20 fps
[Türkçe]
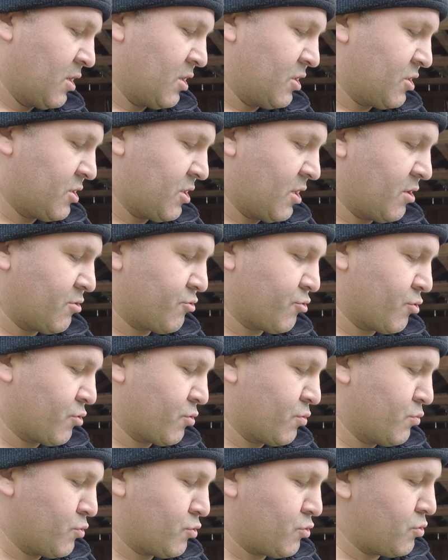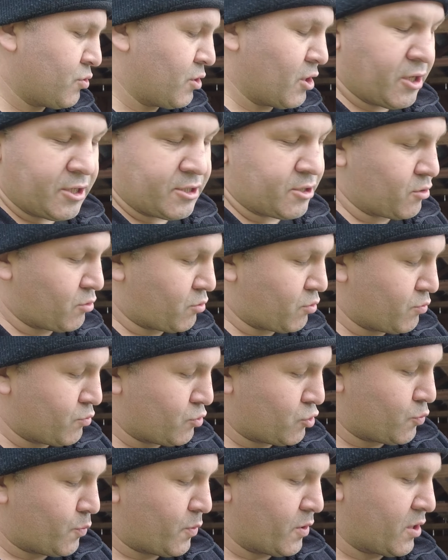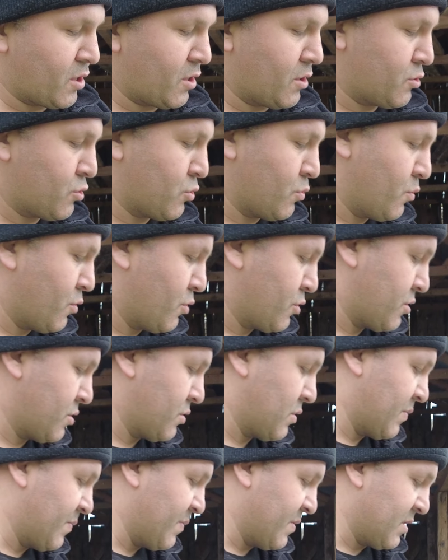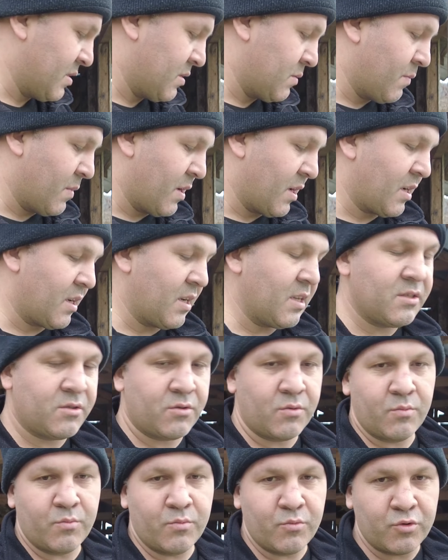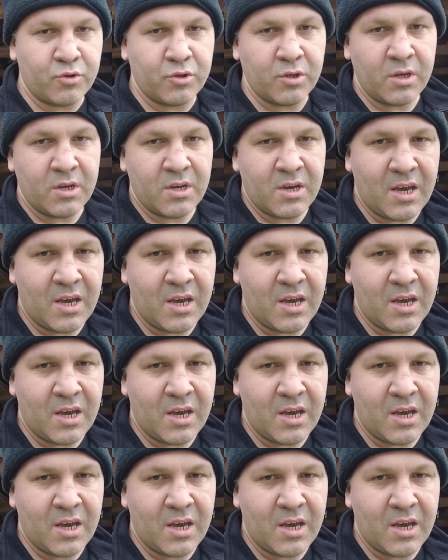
İşte azotumuz, yürü azotumuz, potasyum oksitimiz, magnezyumumuz